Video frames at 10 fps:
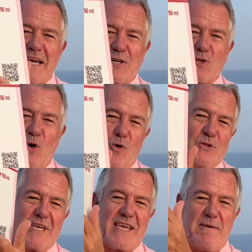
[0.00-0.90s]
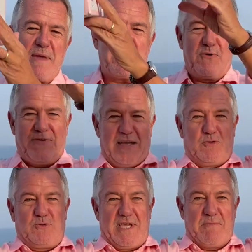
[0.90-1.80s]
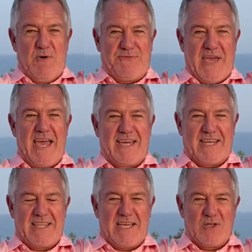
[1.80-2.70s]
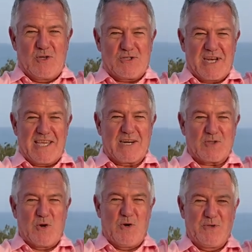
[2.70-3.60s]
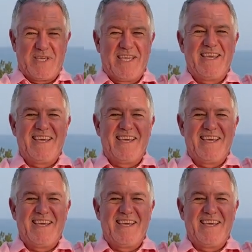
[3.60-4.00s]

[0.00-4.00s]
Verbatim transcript: cartoni che abbiamo fatto, siamo fieri dei nostri cartoni.